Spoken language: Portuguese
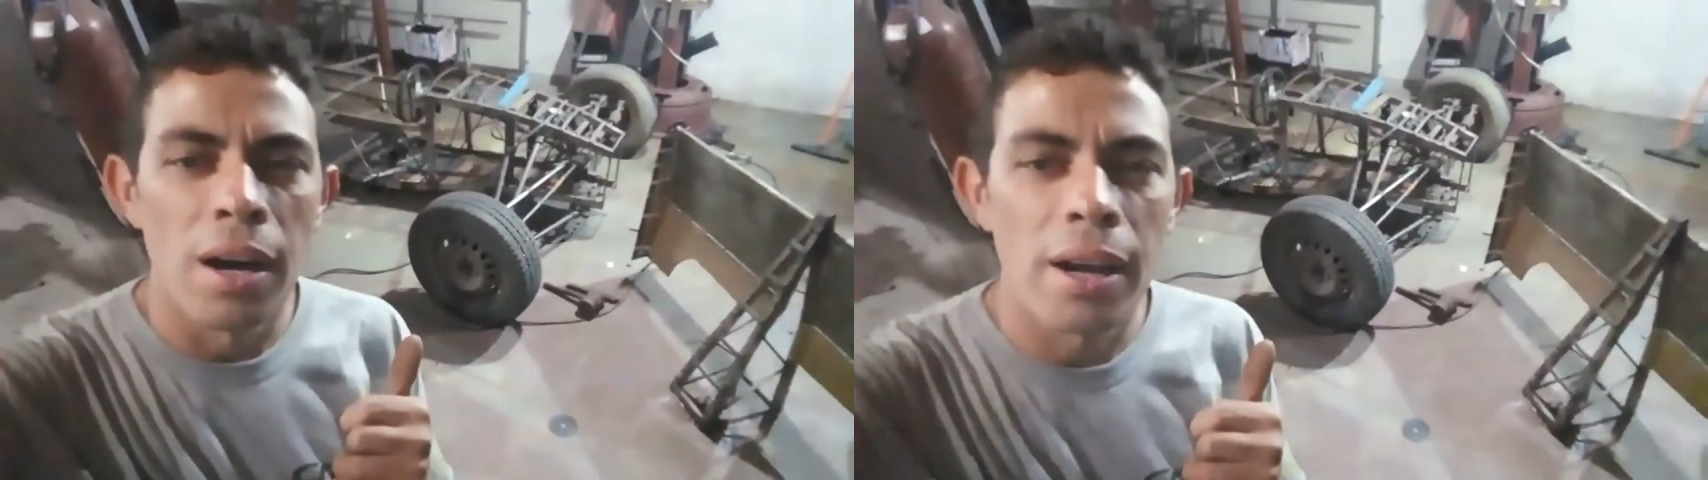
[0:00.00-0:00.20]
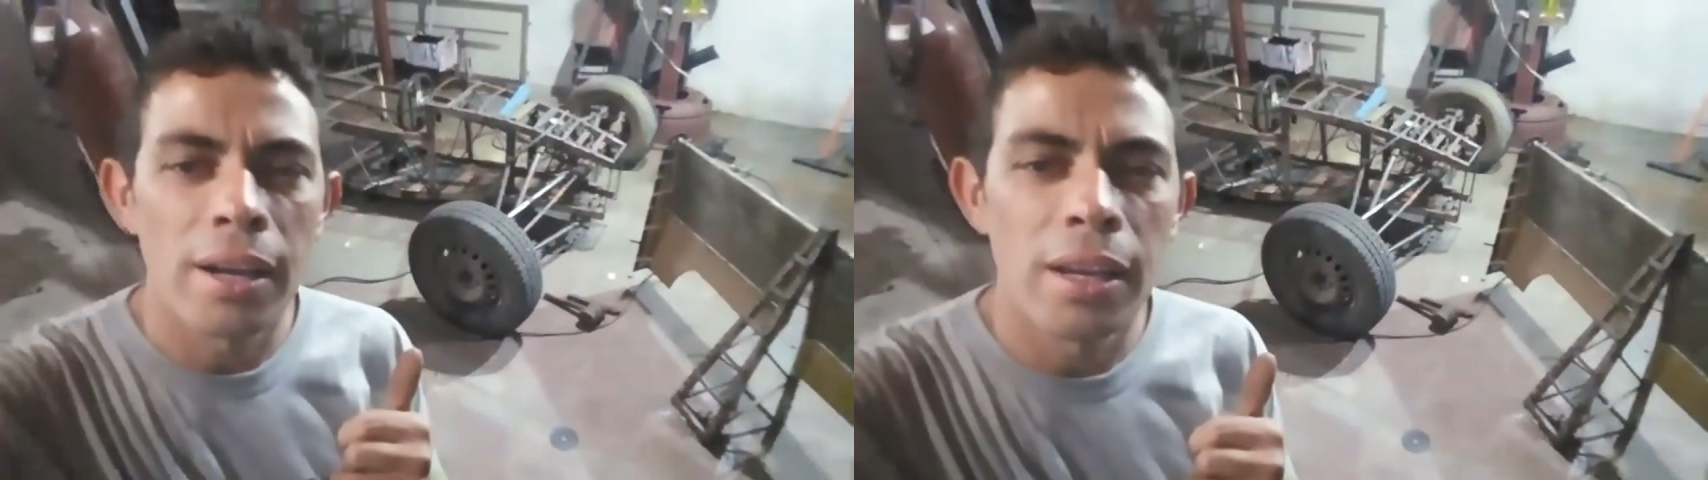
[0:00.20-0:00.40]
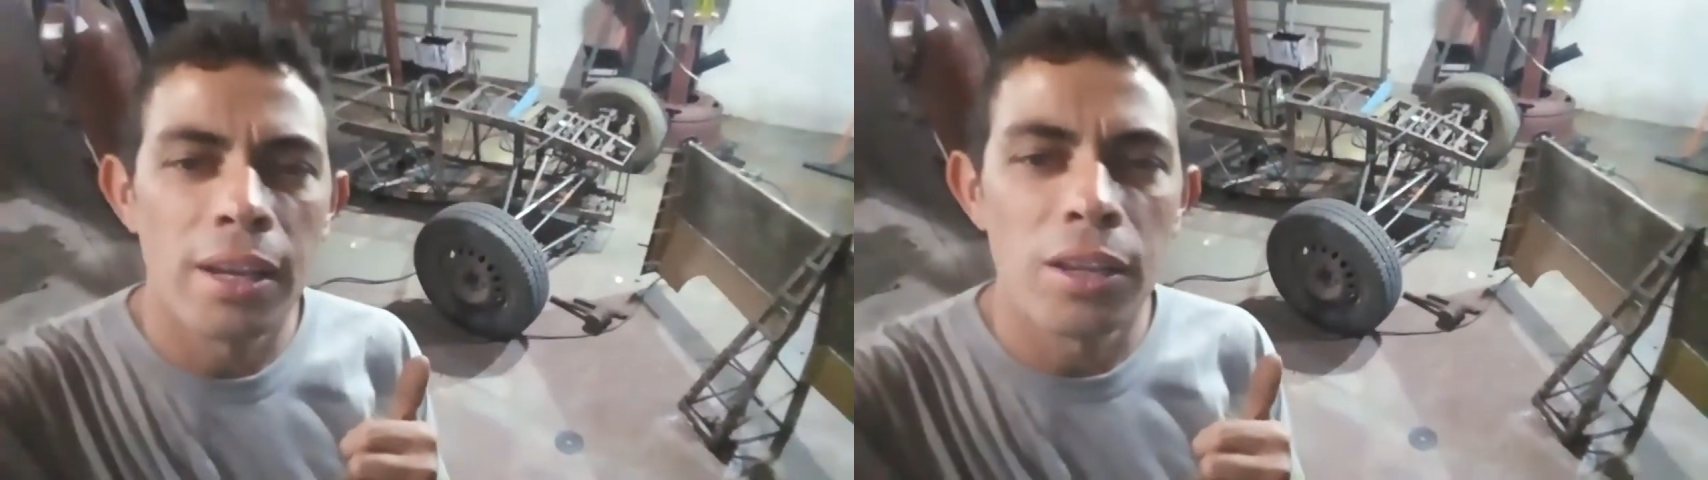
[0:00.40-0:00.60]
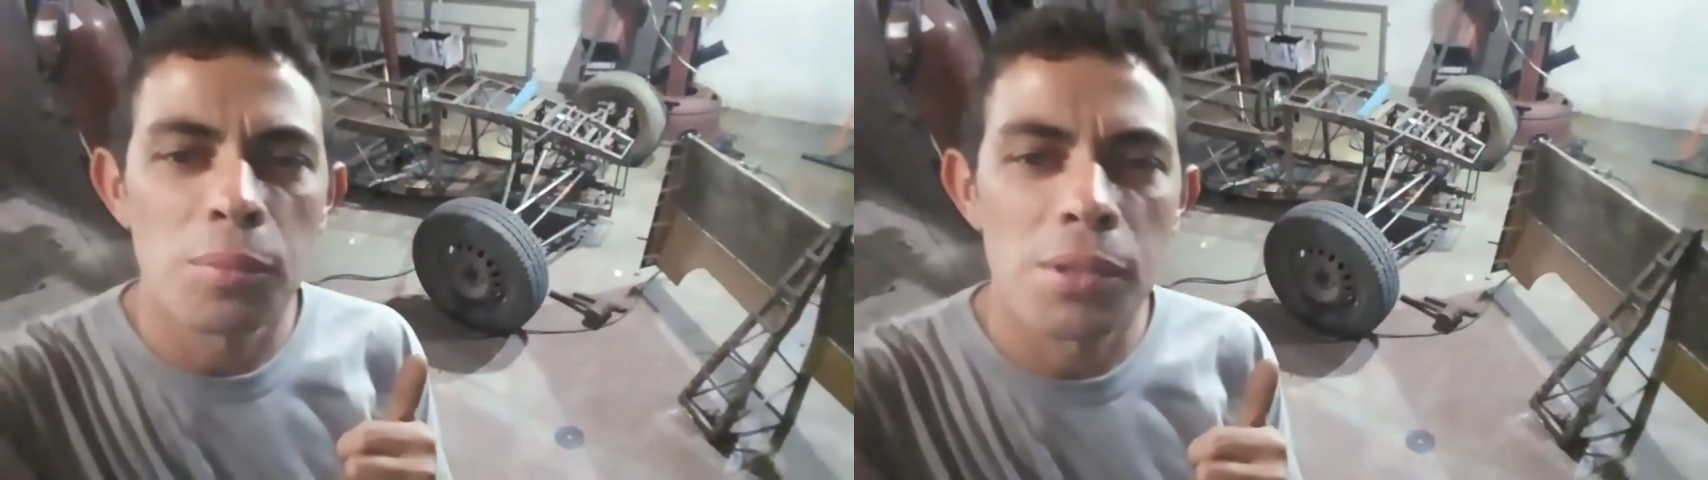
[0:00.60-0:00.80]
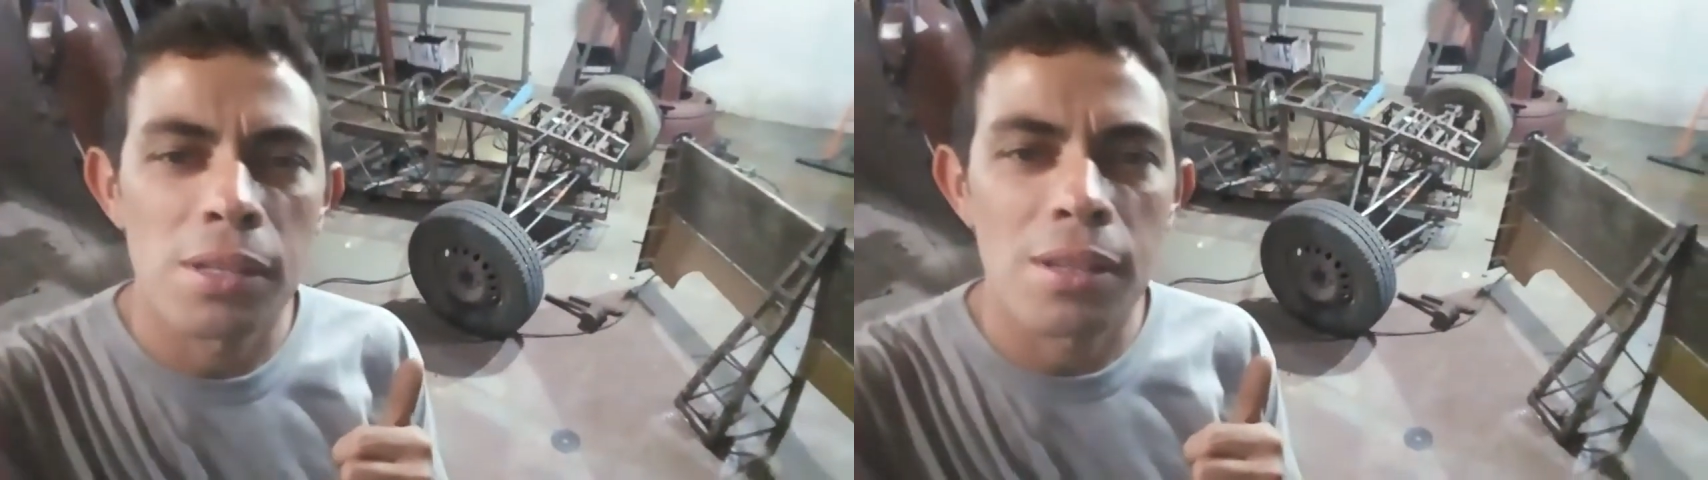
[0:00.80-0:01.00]
Aí galerinha, eu
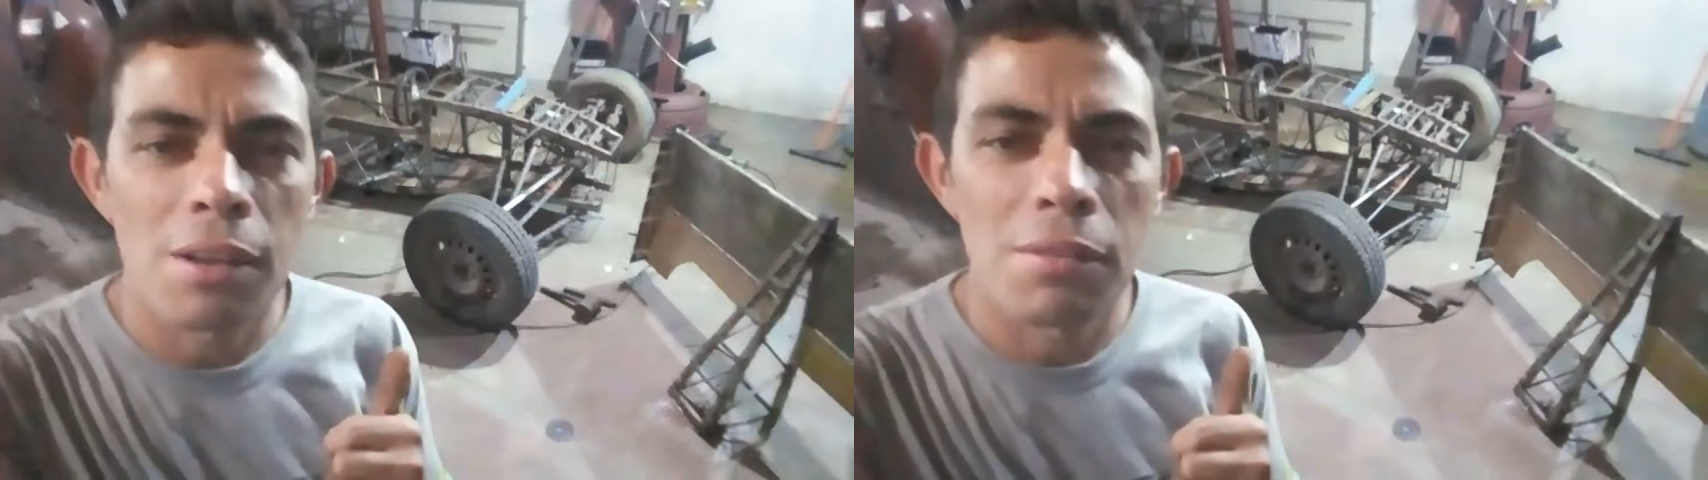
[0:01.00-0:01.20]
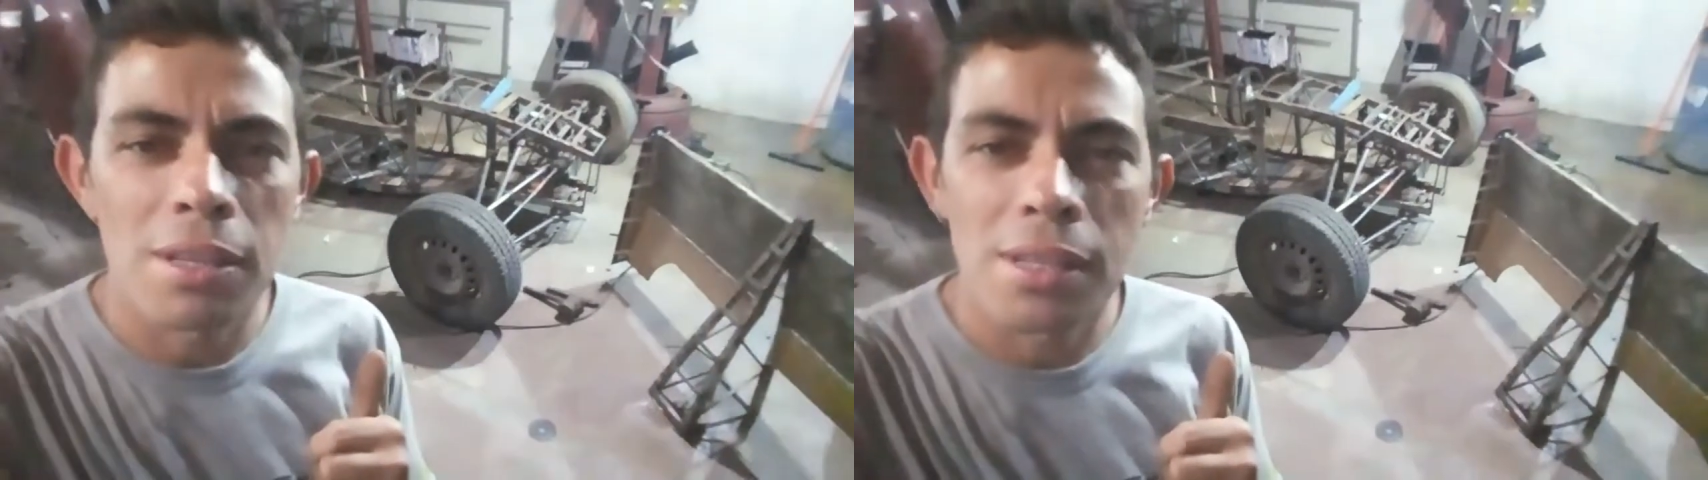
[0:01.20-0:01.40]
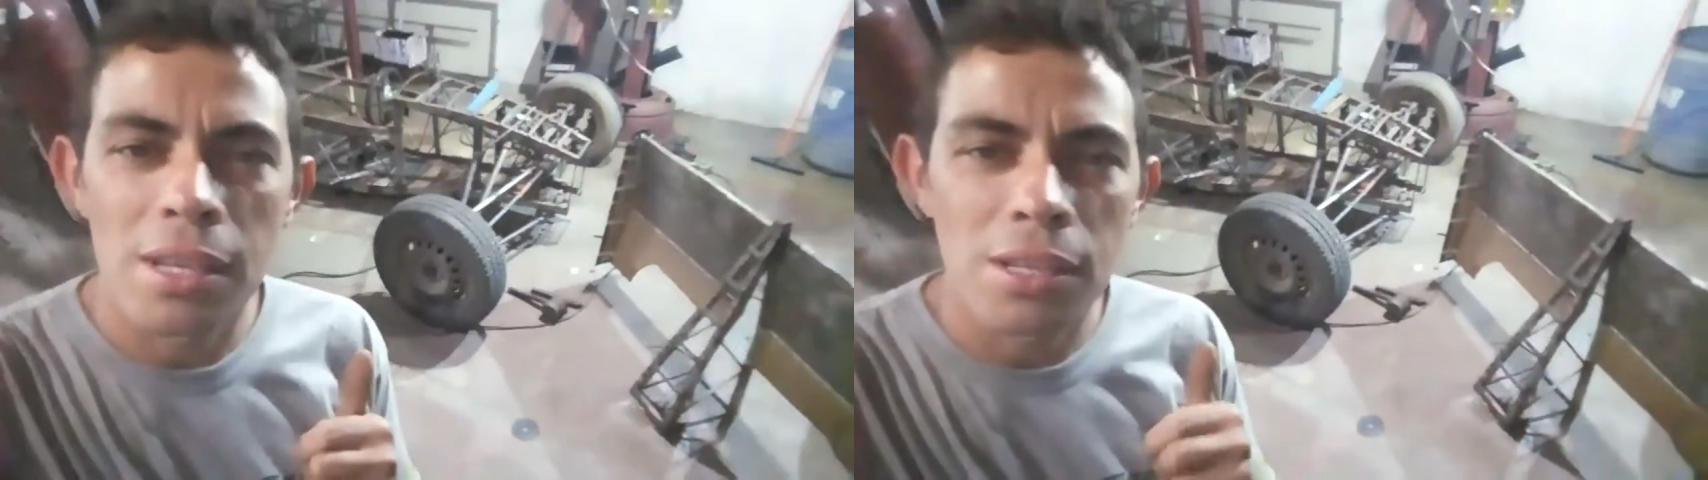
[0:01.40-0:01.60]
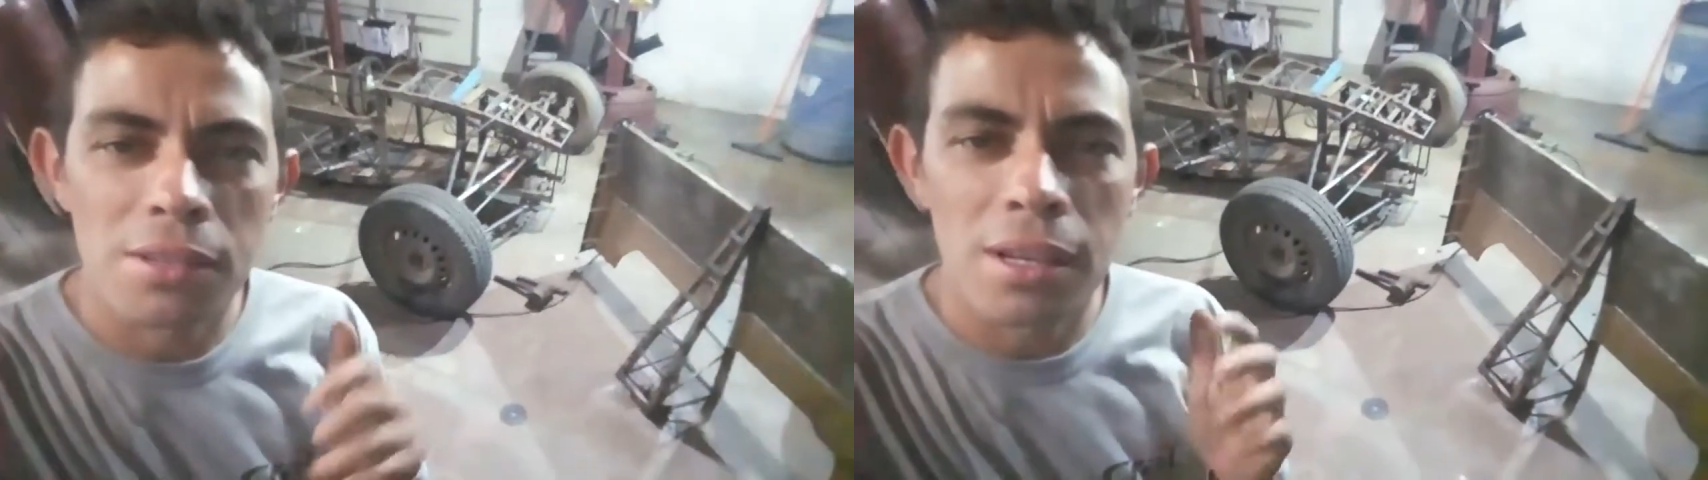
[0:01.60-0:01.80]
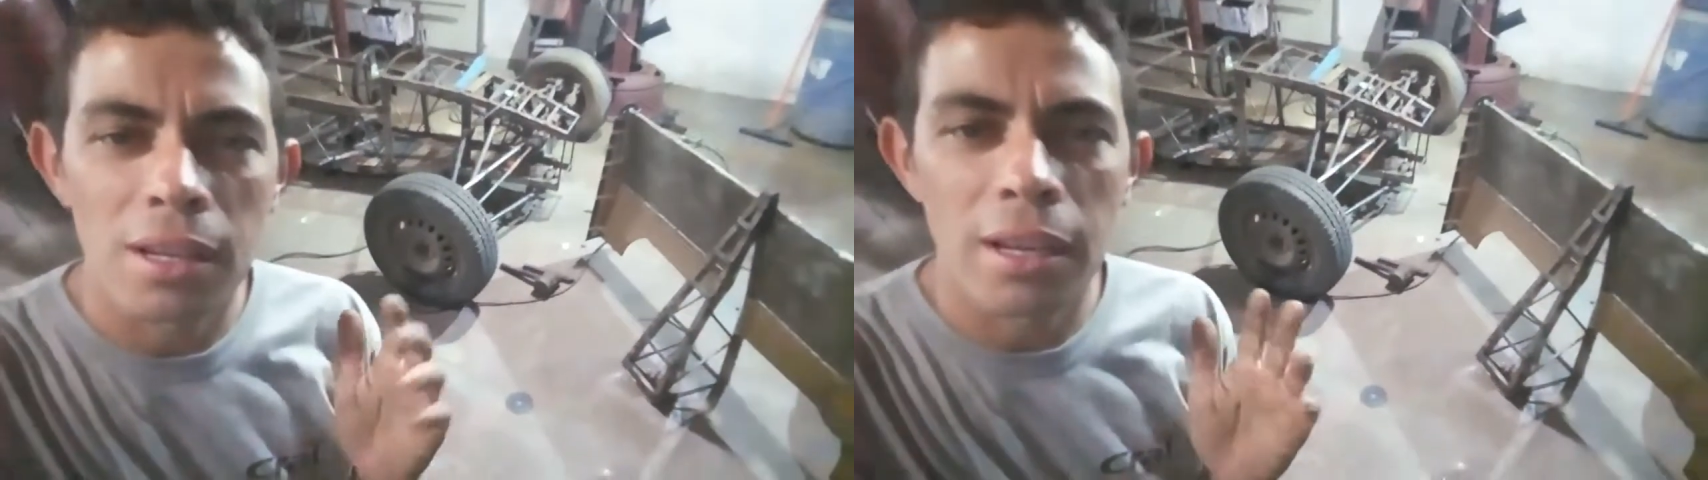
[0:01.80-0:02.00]
precisava fazer
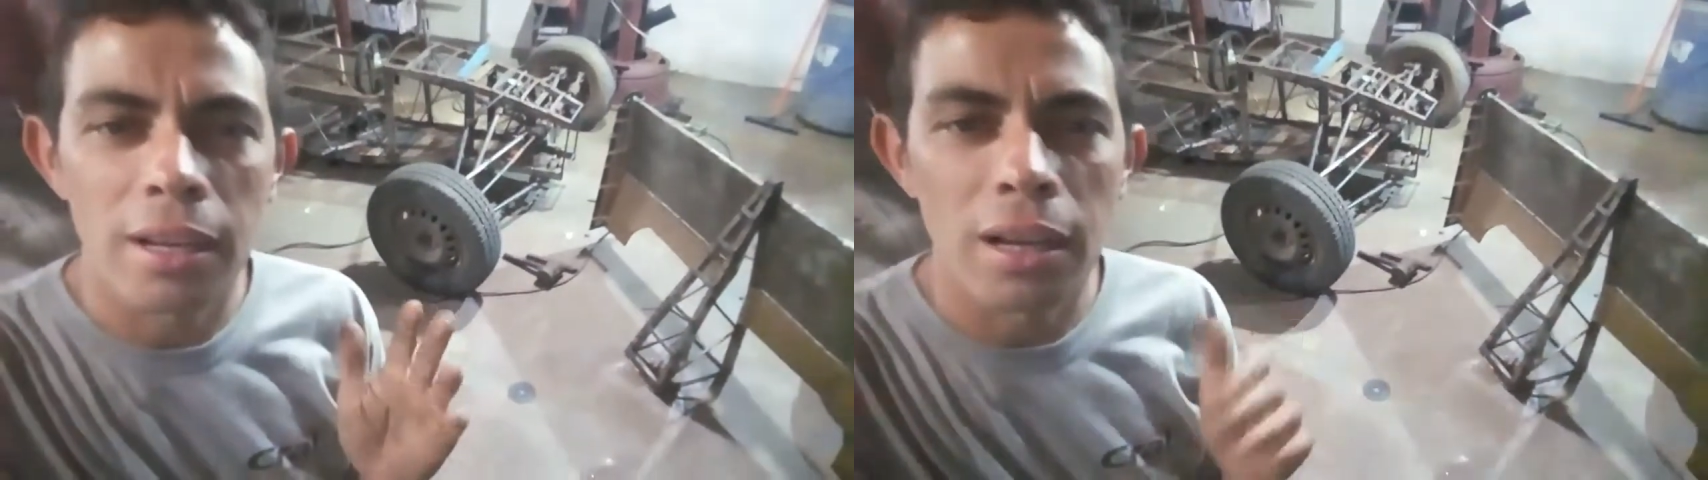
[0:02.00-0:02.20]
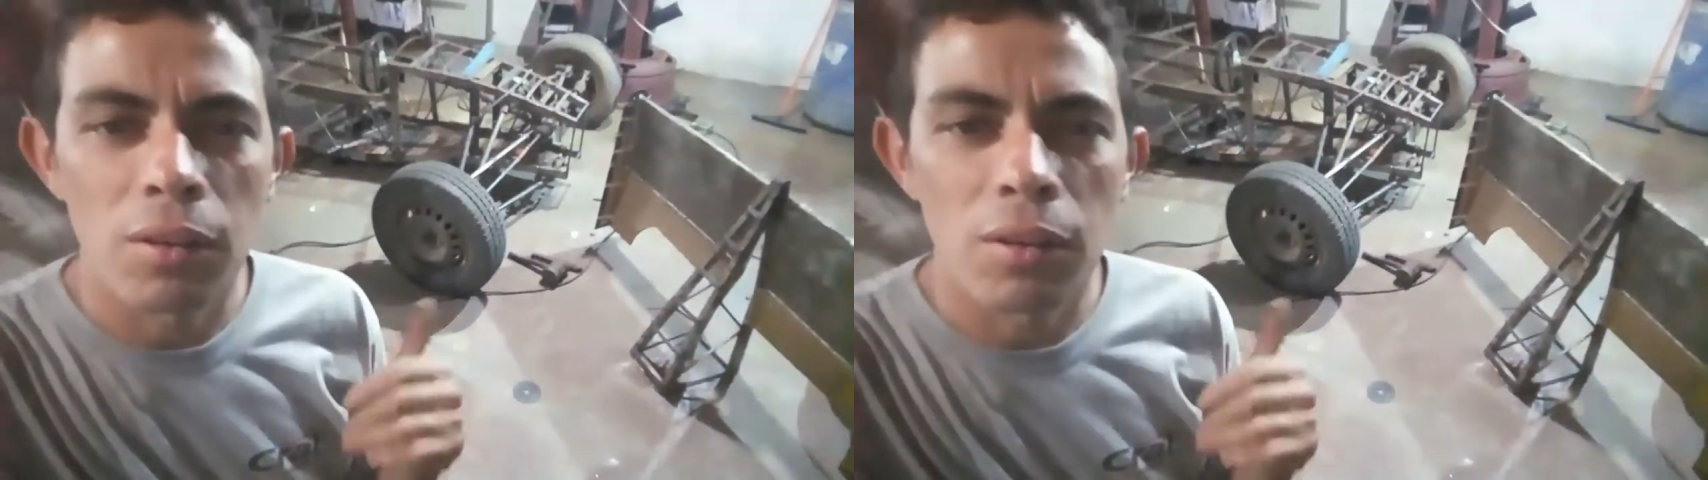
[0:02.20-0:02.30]
isso, né galerinha?